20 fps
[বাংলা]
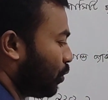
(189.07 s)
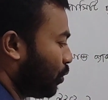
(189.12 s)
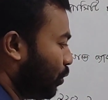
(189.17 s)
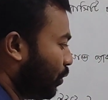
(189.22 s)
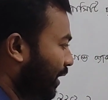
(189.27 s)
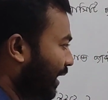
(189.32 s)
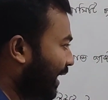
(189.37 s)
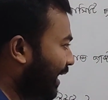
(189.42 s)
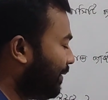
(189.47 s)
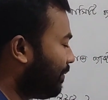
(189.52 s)
তো
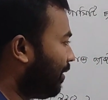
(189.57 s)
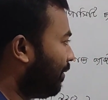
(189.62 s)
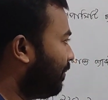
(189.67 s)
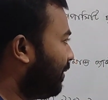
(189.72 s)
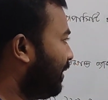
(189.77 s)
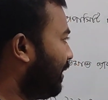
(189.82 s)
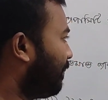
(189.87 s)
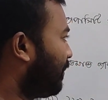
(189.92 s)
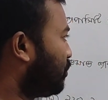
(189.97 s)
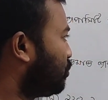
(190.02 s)

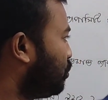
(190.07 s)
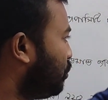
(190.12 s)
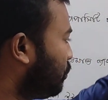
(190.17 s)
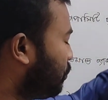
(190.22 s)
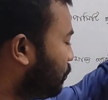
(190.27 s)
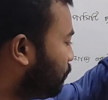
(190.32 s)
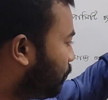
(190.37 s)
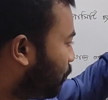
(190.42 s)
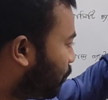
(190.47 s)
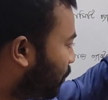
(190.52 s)
এইভাবে আমরা যদি
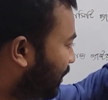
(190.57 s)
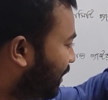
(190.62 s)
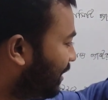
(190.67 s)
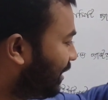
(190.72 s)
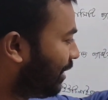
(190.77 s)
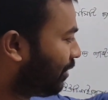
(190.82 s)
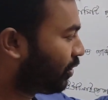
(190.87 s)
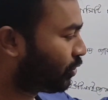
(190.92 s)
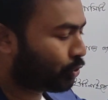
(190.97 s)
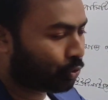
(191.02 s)
একটু পড়ি
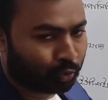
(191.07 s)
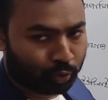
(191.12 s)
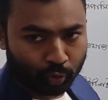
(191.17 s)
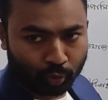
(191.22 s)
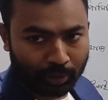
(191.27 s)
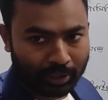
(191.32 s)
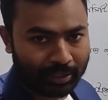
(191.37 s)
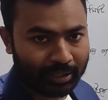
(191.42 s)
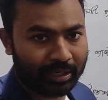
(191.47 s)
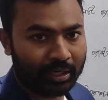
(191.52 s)
তাহলে
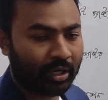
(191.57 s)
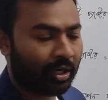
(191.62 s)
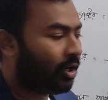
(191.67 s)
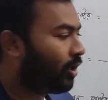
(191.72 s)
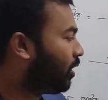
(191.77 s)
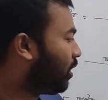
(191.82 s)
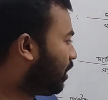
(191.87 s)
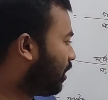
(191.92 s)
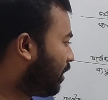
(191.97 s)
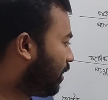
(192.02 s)
সূত্রগুলা
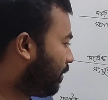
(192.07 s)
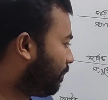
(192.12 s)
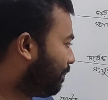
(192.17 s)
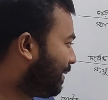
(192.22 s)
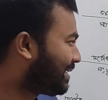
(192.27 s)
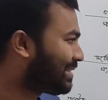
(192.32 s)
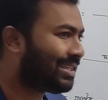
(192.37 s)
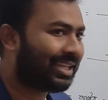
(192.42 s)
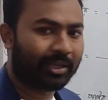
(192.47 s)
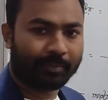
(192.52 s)

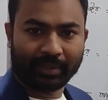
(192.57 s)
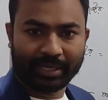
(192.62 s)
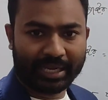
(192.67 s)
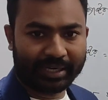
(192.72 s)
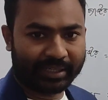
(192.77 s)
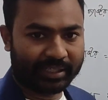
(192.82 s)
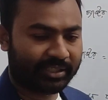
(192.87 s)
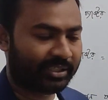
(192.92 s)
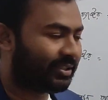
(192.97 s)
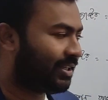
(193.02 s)
প্যাচ লাগবে না
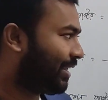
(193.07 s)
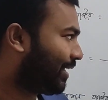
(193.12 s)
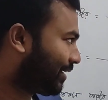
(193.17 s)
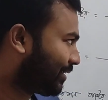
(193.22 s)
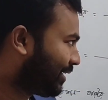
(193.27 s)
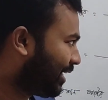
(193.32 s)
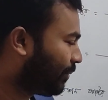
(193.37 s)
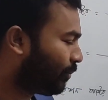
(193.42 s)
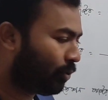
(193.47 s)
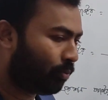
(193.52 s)
একটার সাথে
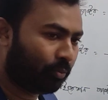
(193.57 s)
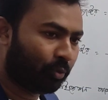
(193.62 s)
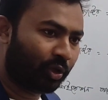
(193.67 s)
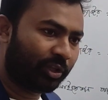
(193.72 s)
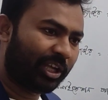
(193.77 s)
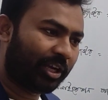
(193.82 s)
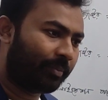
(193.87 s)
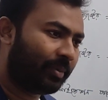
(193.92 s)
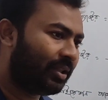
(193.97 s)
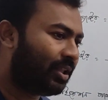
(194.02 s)
আরেকটা এবং
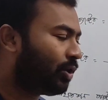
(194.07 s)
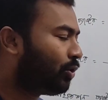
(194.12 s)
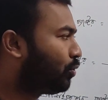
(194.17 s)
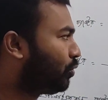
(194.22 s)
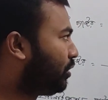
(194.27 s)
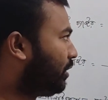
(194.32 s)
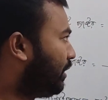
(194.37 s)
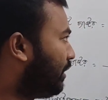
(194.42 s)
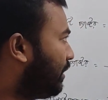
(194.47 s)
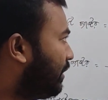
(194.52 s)
মনে থাকবে
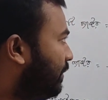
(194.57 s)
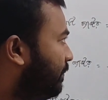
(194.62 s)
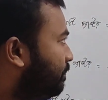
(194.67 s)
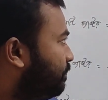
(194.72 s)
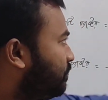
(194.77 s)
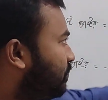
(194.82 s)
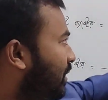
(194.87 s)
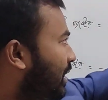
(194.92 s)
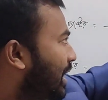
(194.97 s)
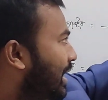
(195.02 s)
দীর্ঘদিন
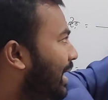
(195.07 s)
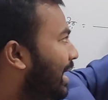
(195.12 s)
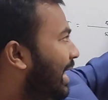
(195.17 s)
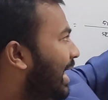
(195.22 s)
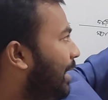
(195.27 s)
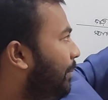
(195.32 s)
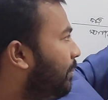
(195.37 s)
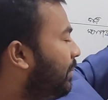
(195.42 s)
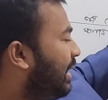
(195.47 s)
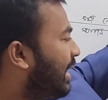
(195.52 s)

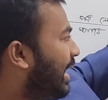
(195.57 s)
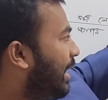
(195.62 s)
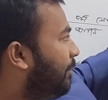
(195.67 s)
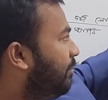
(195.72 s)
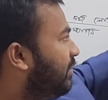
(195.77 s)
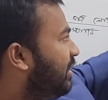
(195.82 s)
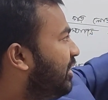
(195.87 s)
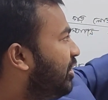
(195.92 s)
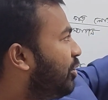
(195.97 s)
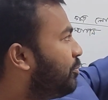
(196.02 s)
ল্যাম ক্যাপ
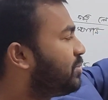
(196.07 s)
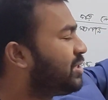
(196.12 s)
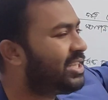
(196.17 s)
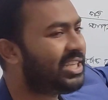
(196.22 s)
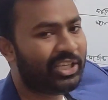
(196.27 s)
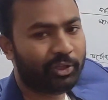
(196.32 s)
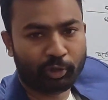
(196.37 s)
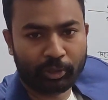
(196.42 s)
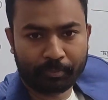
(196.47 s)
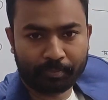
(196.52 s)

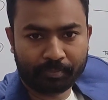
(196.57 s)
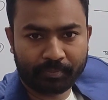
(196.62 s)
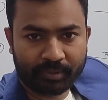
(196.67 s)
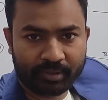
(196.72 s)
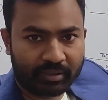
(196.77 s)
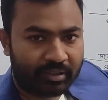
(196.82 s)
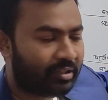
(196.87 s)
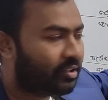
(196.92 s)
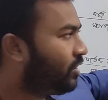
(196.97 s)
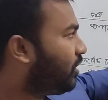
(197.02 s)
ডিএমসি
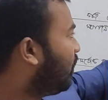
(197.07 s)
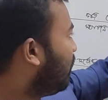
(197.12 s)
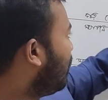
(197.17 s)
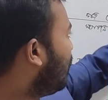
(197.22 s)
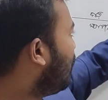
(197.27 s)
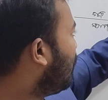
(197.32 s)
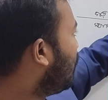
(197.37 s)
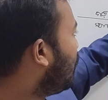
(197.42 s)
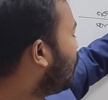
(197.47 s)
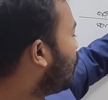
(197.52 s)
ইউএমপি
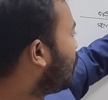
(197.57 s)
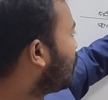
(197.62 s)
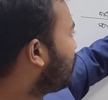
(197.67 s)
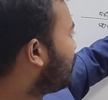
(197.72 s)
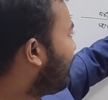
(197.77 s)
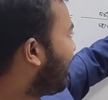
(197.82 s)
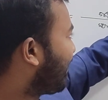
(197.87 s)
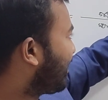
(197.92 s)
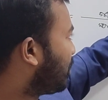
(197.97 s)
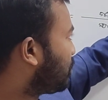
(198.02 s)
লোড
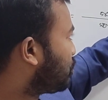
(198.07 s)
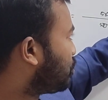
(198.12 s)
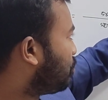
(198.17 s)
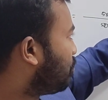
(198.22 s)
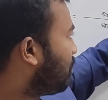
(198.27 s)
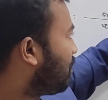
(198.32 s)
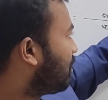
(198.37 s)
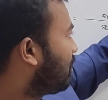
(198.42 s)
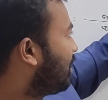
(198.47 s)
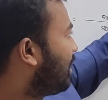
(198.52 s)
ফ্যাক্টর
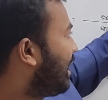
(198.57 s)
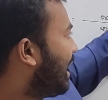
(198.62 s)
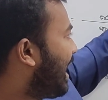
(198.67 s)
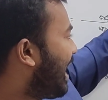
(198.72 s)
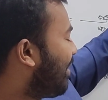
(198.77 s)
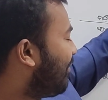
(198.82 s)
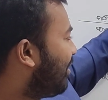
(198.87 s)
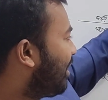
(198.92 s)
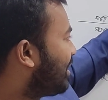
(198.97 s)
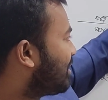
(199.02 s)
সমান
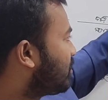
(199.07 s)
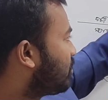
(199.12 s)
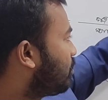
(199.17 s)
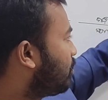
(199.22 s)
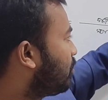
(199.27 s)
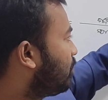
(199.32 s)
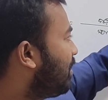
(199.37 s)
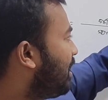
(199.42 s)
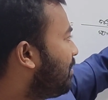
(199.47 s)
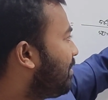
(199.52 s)
অ্যাভারেজ
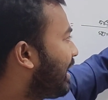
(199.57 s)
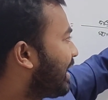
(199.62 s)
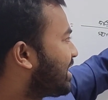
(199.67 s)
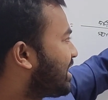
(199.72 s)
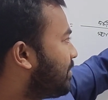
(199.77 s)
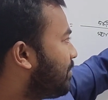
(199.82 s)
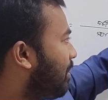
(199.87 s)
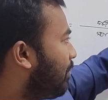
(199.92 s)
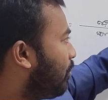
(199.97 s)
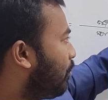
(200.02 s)
লোড বাই
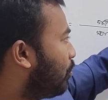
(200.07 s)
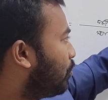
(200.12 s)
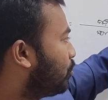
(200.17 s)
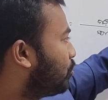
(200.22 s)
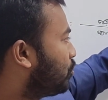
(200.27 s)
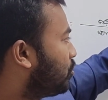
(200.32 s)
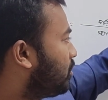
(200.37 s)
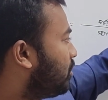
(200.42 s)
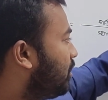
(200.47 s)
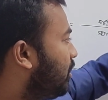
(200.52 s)
ম্যাক্সিমাম
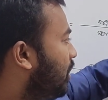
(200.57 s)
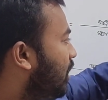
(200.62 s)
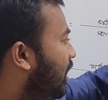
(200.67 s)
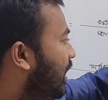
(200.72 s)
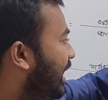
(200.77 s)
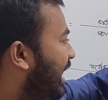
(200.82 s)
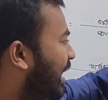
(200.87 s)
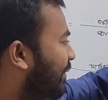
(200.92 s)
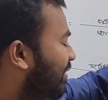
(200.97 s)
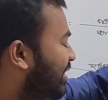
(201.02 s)
লোড
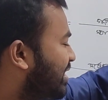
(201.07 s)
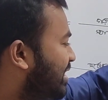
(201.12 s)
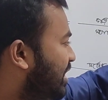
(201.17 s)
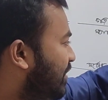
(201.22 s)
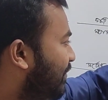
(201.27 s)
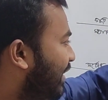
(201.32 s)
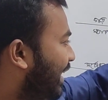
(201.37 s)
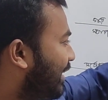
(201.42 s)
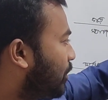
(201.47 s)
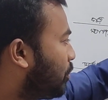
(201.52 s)

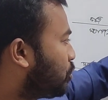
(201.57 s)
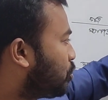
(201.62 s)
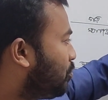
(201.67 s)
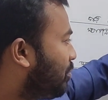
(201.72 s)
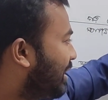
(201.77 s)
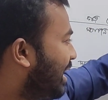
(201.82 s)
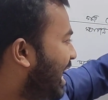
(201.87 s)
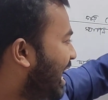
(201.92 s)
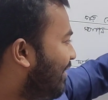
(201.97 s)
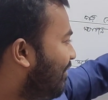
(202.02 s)
ক্যাপাসিটি ফ্যাক্টর
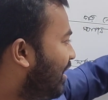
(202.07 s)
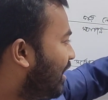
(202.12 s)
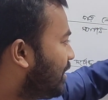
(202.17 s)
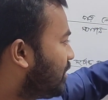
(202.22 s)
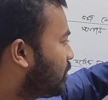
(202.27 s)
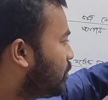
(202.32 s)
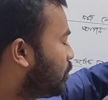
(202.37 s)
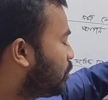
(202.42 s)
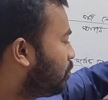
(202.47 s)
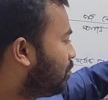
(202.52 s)
সমান
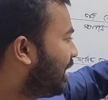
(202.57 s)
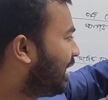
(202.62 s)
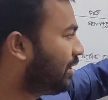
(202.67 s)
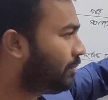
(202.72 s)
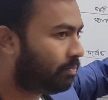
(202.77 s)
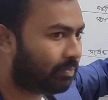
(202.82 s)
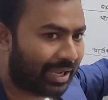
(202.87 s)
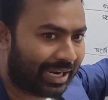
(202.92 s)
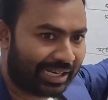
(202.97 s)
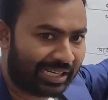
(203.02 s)
অ্যাভারেজ লোড বাই
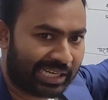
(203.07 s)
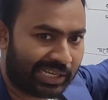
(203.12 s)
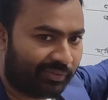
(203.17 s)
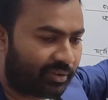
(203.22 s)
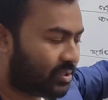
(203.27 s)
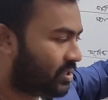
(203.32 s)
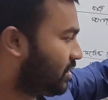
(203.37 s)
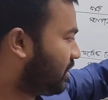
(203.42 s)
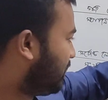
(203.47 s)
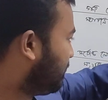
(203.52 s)
প্লান্ট
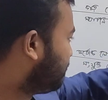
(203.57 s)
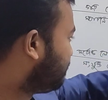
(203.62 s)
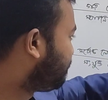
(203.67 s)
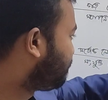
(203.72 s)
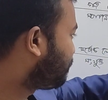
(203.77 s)
ক্যাপাসিটি